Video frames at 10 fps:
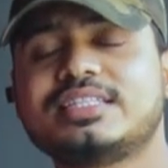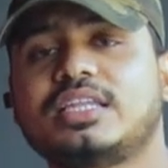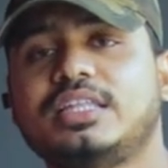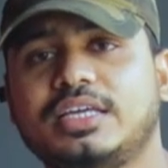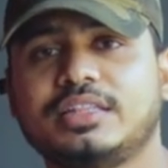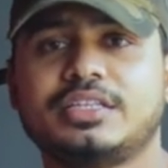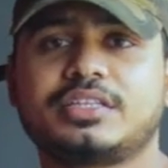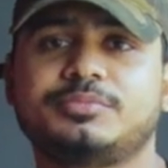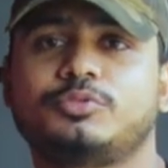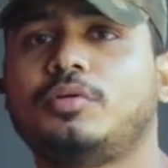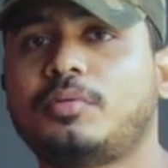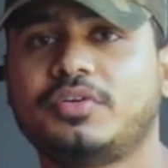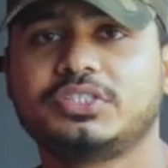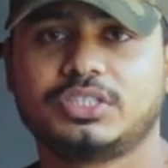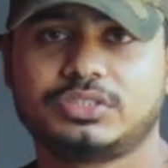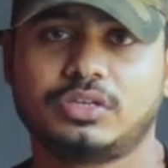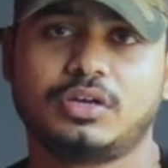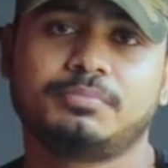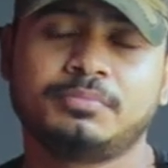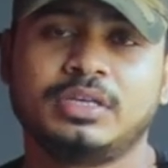లింక్స్ అనేది కింద డిస్క్రిప్షన్లో ప్రొవైడ్
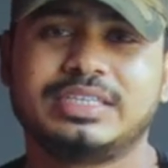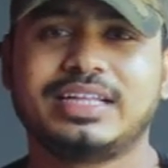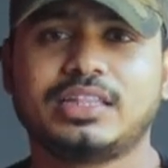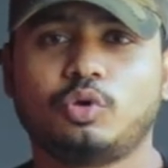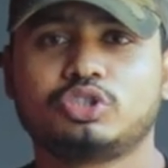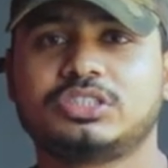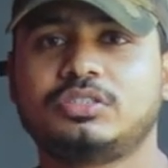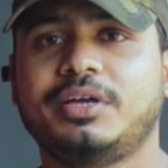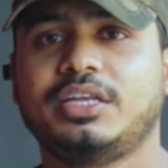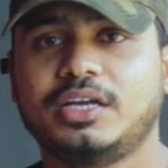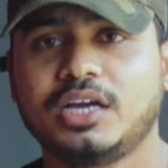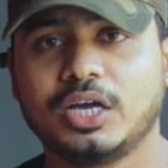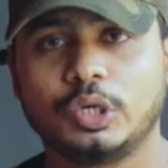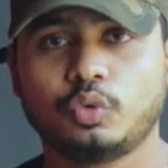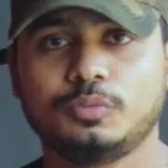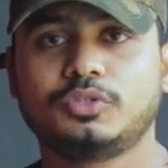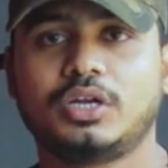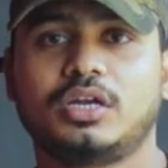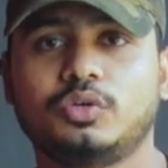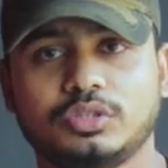చేస్తున్నాం ఇదంతా ఒక సిస్టమేటిక్గా గ్రూప్తో
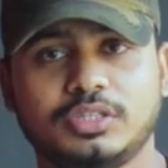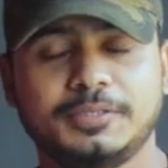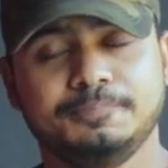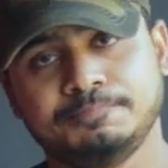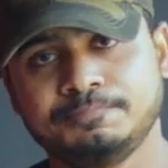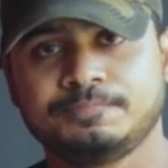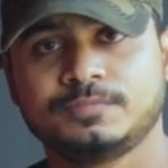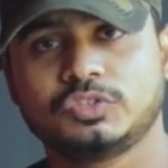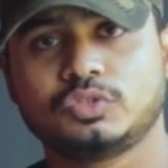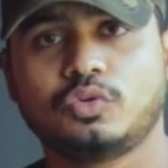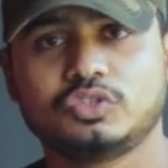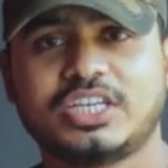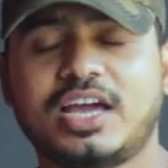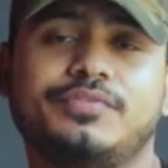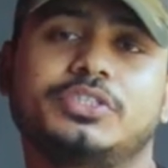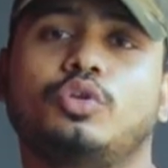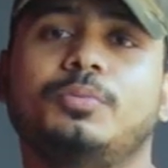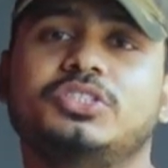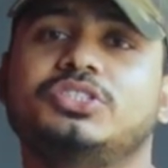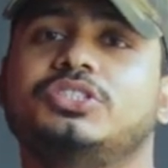రన్ అవుతుంది సో జాన్ ఫస్ట్
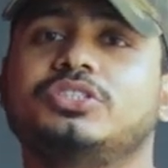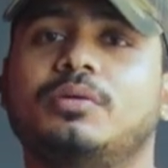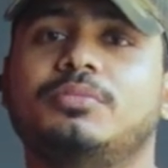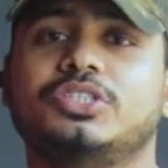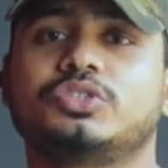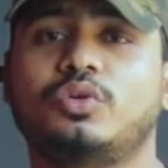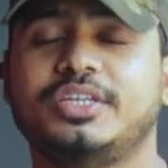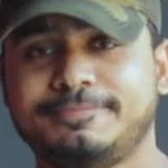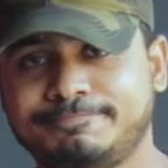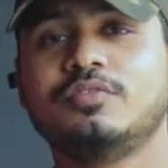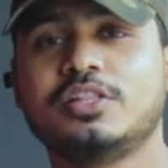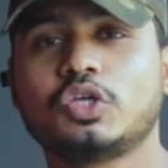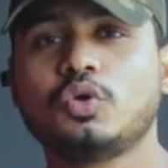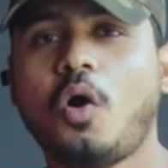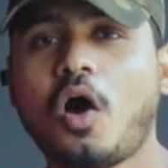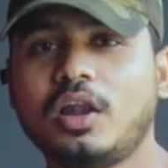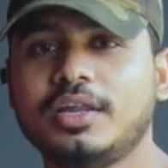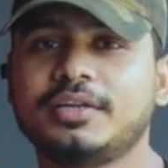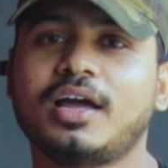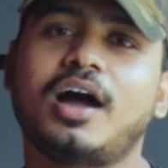లోపు రిజిస్ట్రేషన్ కంప్లీట్ చేసుకోండి విల్ సీ యూ
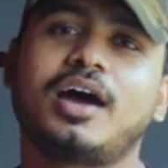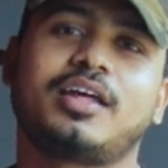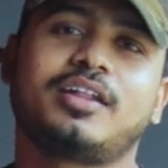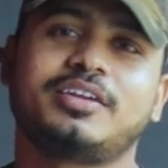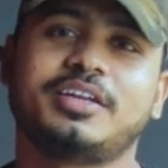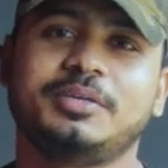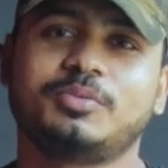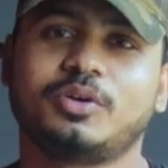ఆల్ ఇన్ ఆర్ఆర్ఆర్ ట్రైనింగ్